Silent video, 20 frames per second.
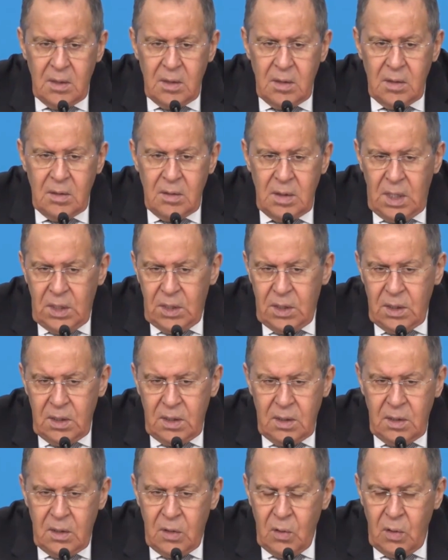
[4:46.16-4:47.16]
Э,
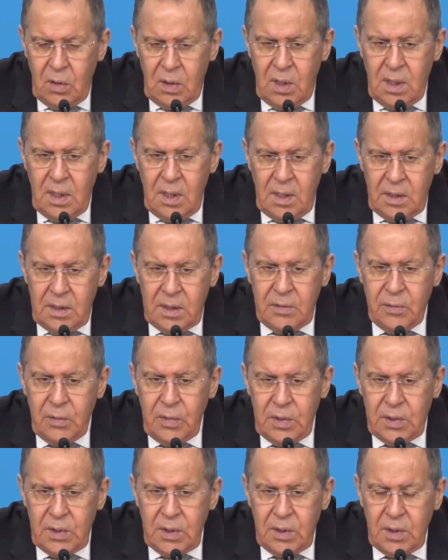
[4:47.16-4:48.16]
наша роль
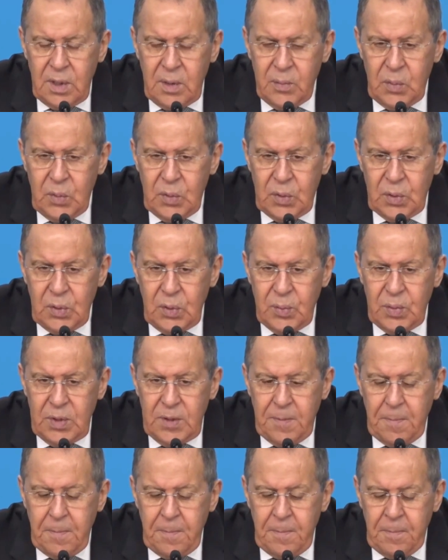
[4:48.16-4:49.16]
сводится к тому,
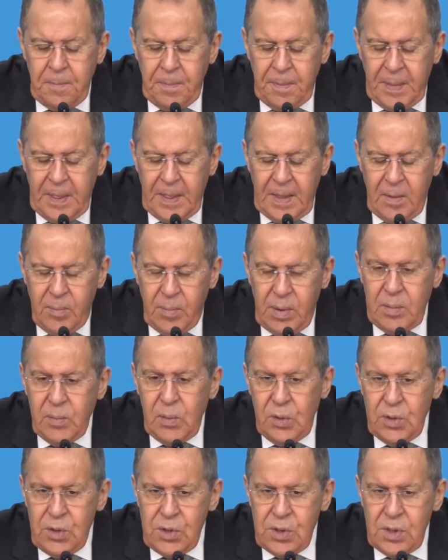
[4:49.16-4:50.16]
чтобы э,
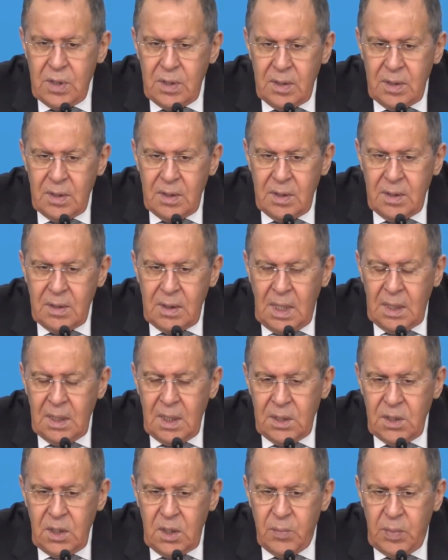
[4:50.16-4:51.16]
помочь
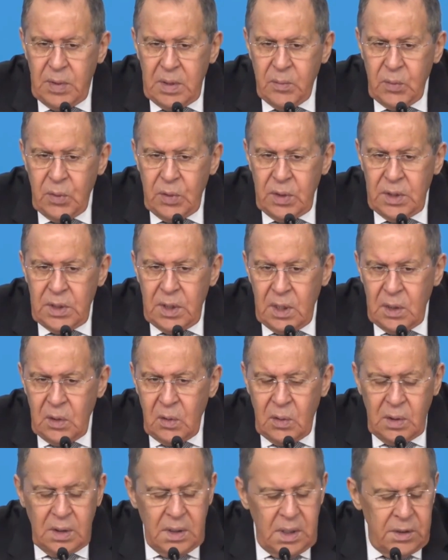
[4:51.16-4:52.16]
наладить прямой
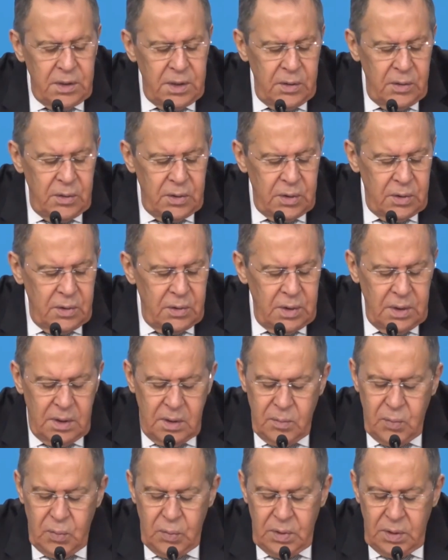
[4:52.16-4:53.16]
диалог. Надеюсь, что
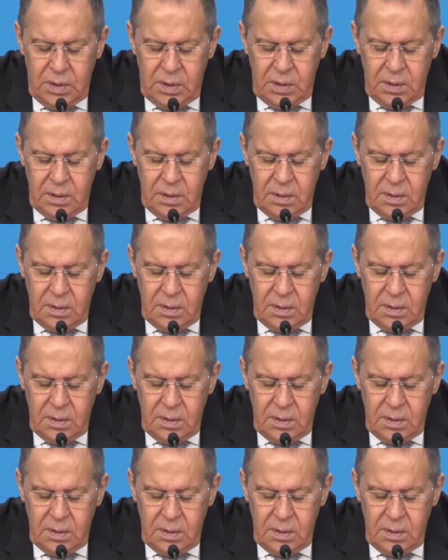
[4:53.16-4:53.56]
это будет